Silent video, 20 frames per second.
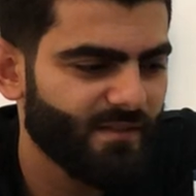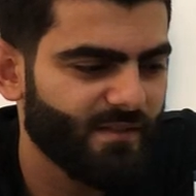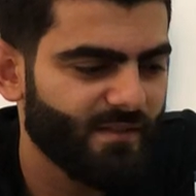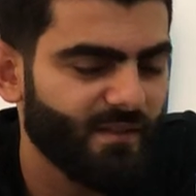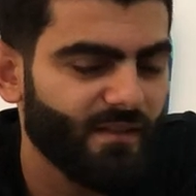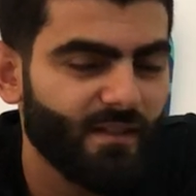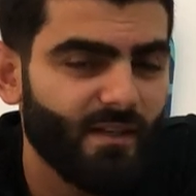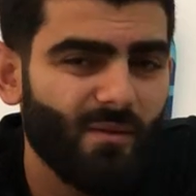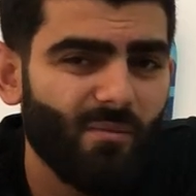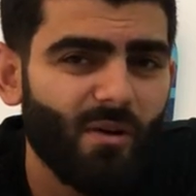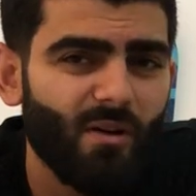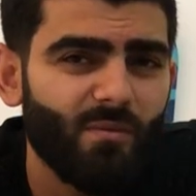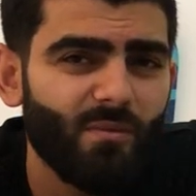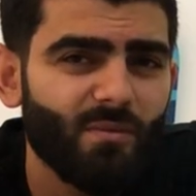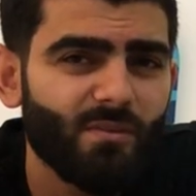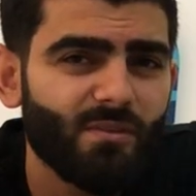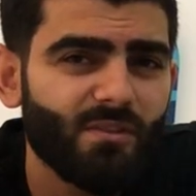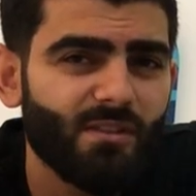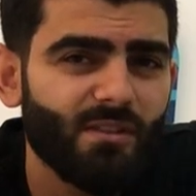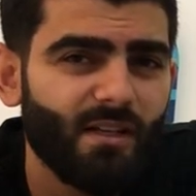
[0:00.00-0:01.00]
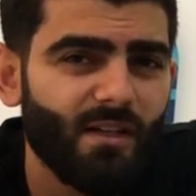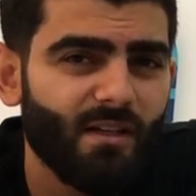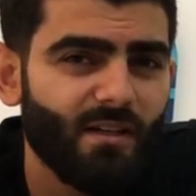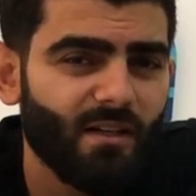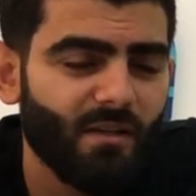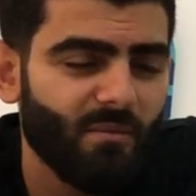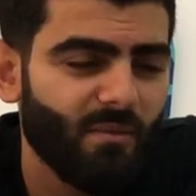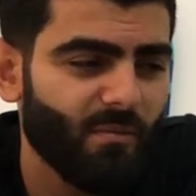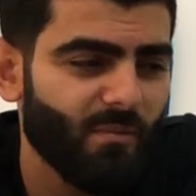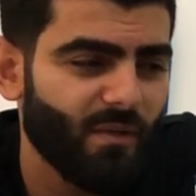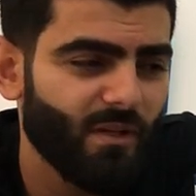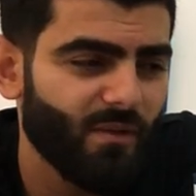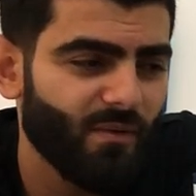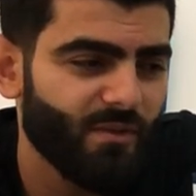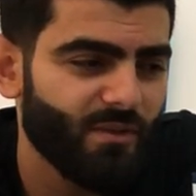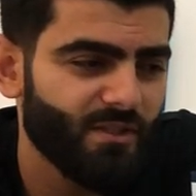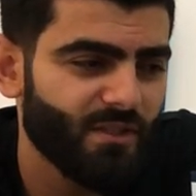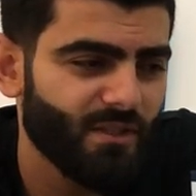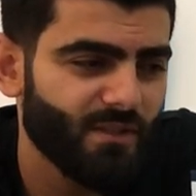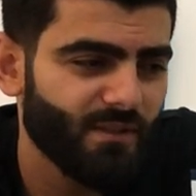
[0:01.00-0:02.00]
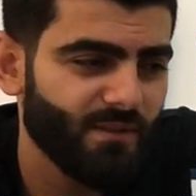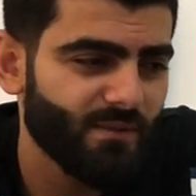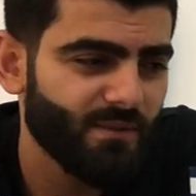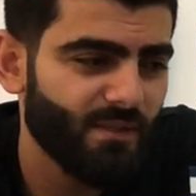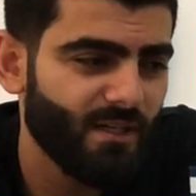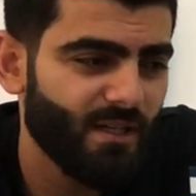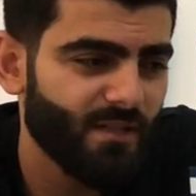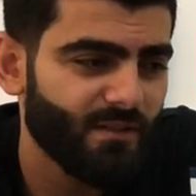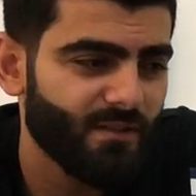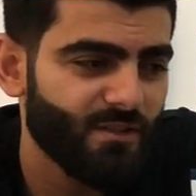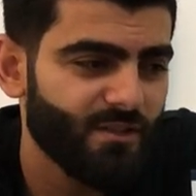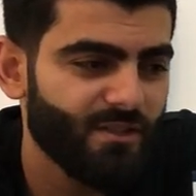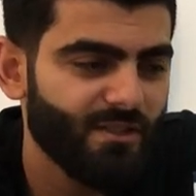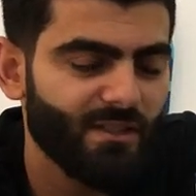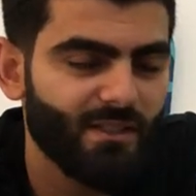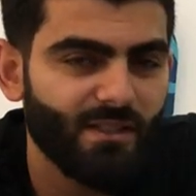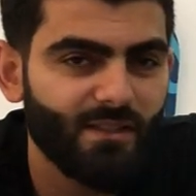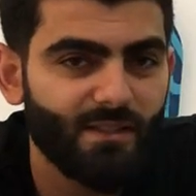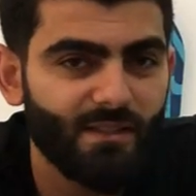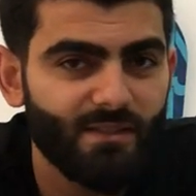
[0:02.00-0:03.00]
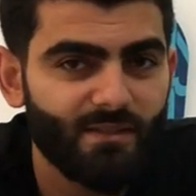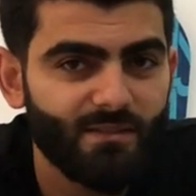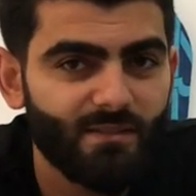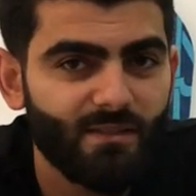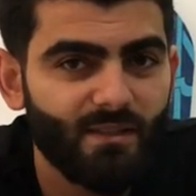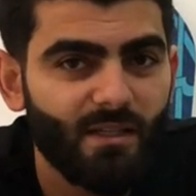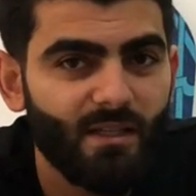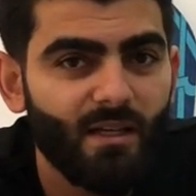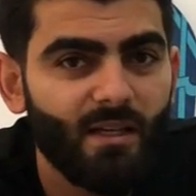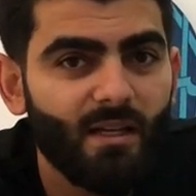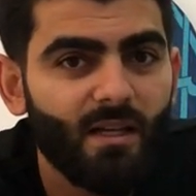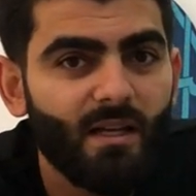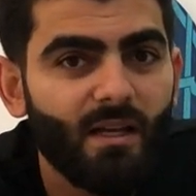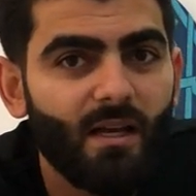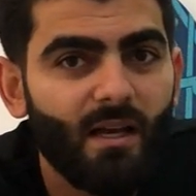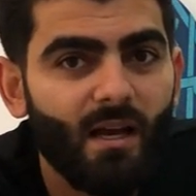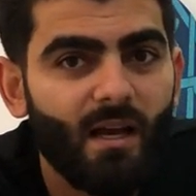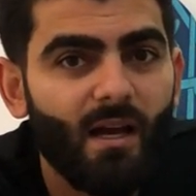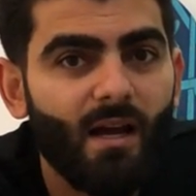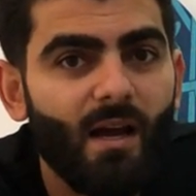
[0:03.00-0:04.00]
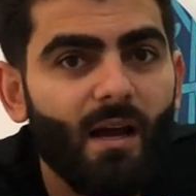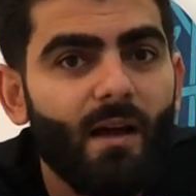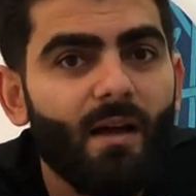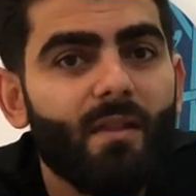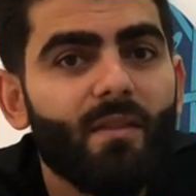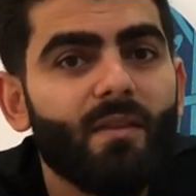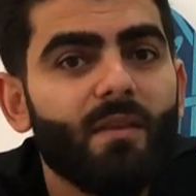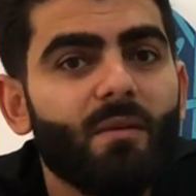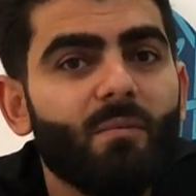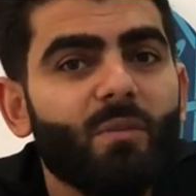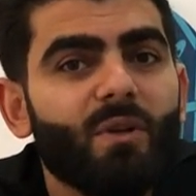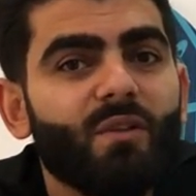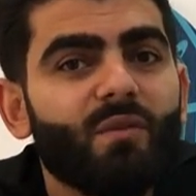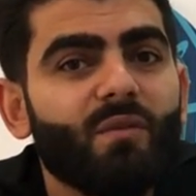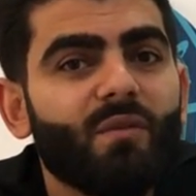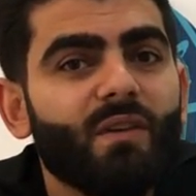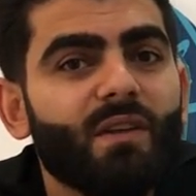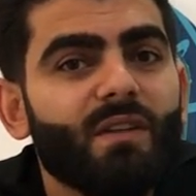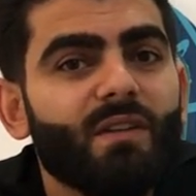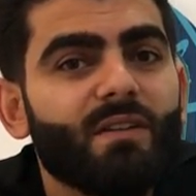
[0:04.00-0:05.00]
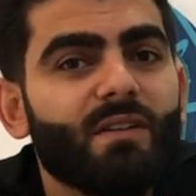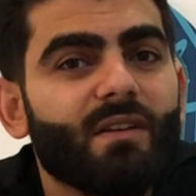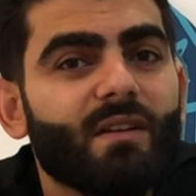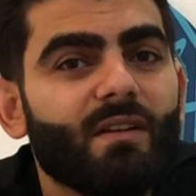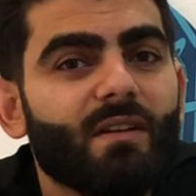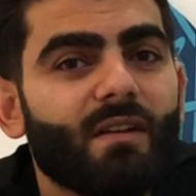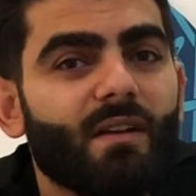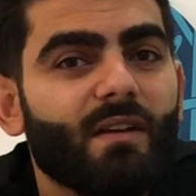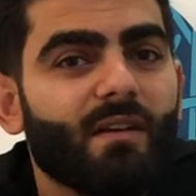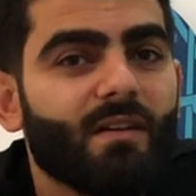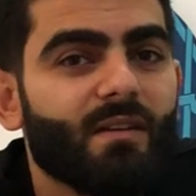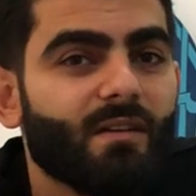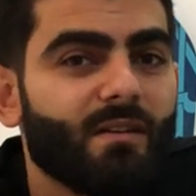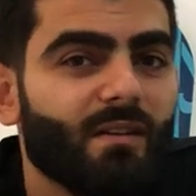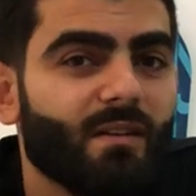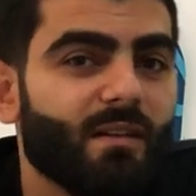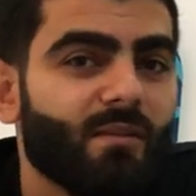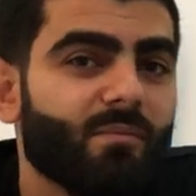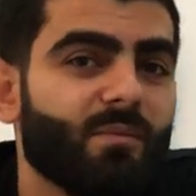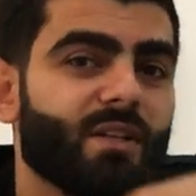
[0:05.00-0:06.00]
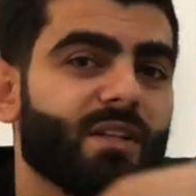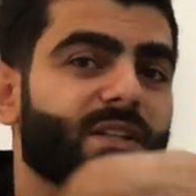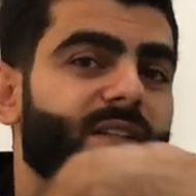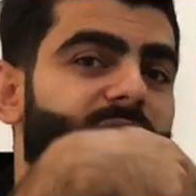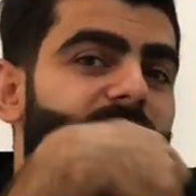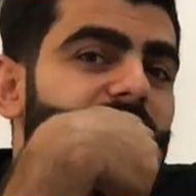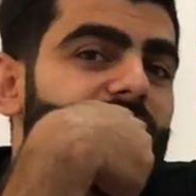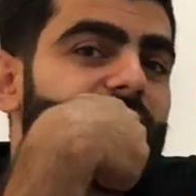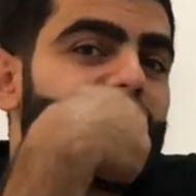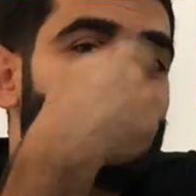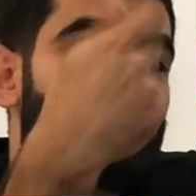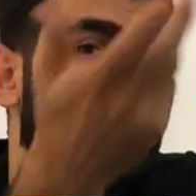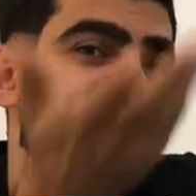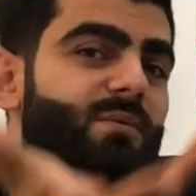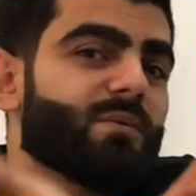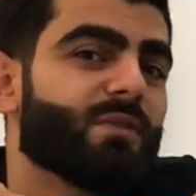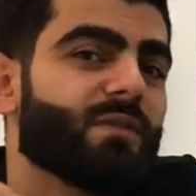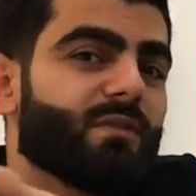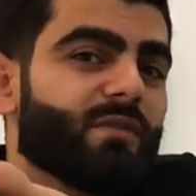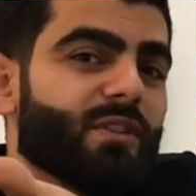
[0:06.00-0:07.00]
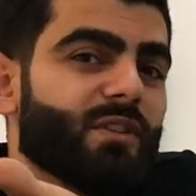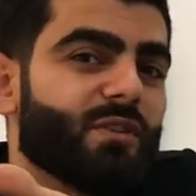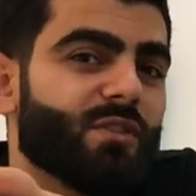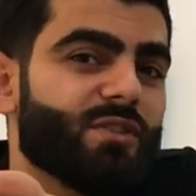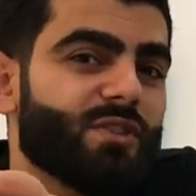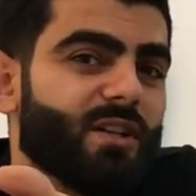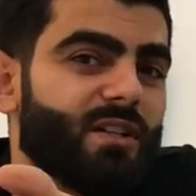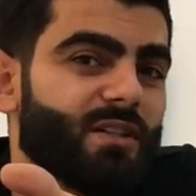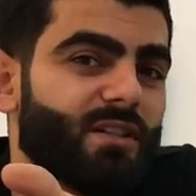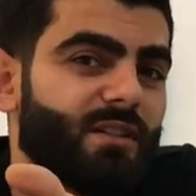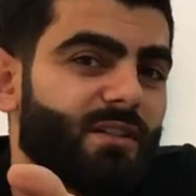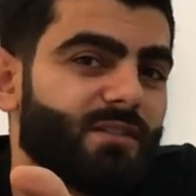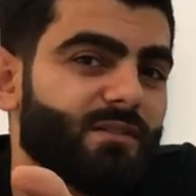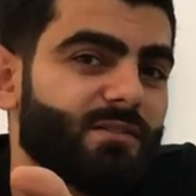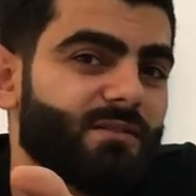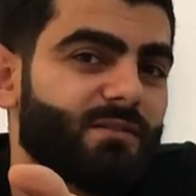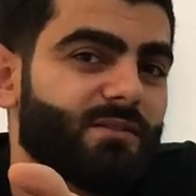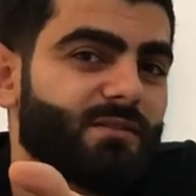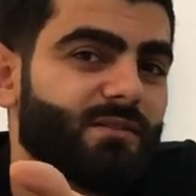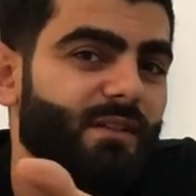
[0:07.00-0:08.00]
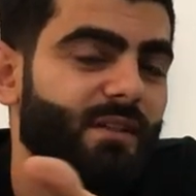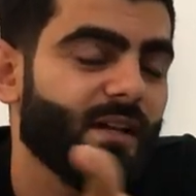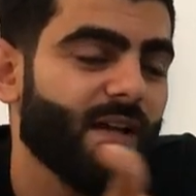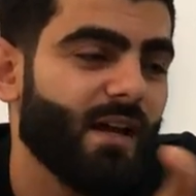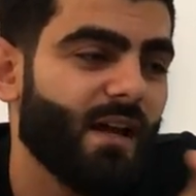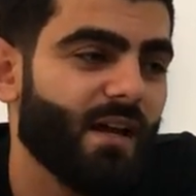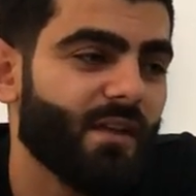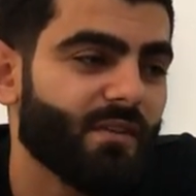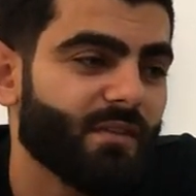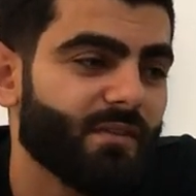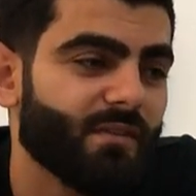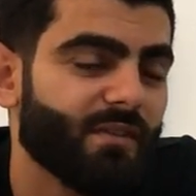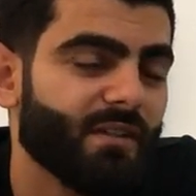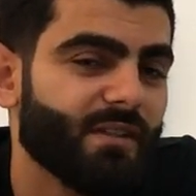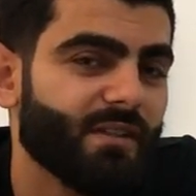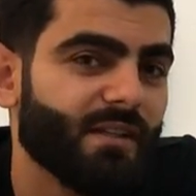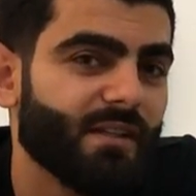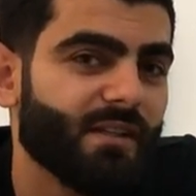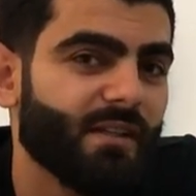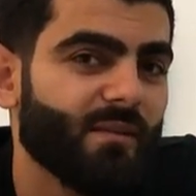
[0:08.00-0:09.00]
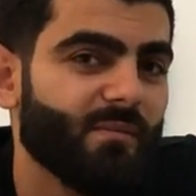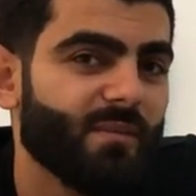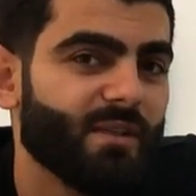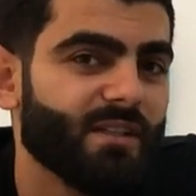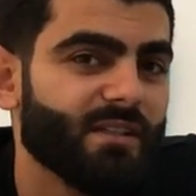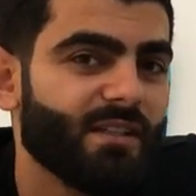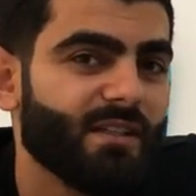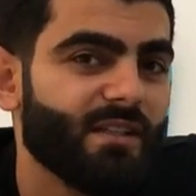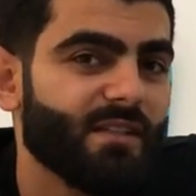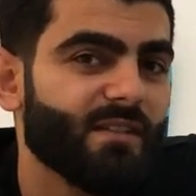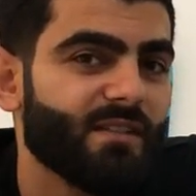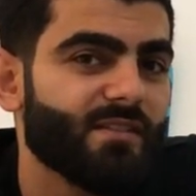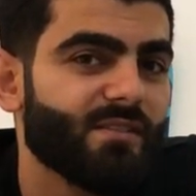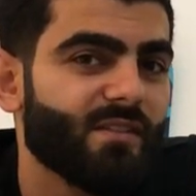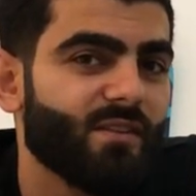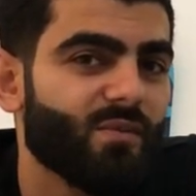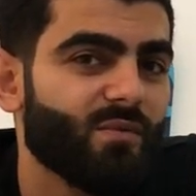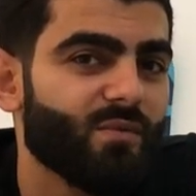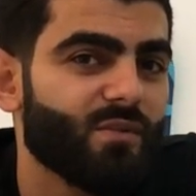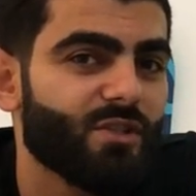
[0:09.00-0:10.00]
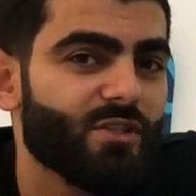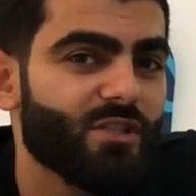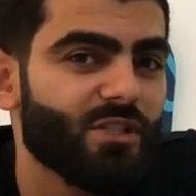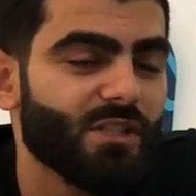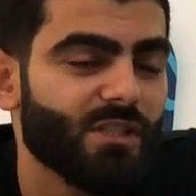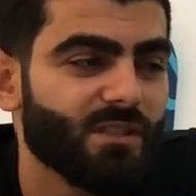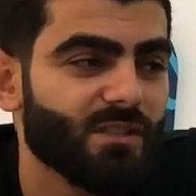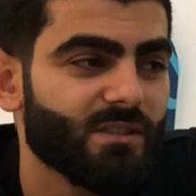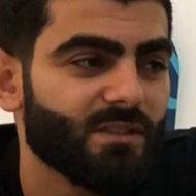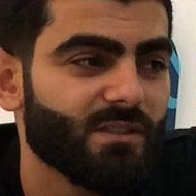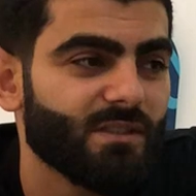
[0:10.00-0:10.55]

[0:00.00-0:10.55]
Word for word: سعرها مقبول تقريبا 120 دولار اشتريتها هذه ما تفيدك لما تريد تصور فيديو شرح هذه تفيدك لما تريد تصور شيء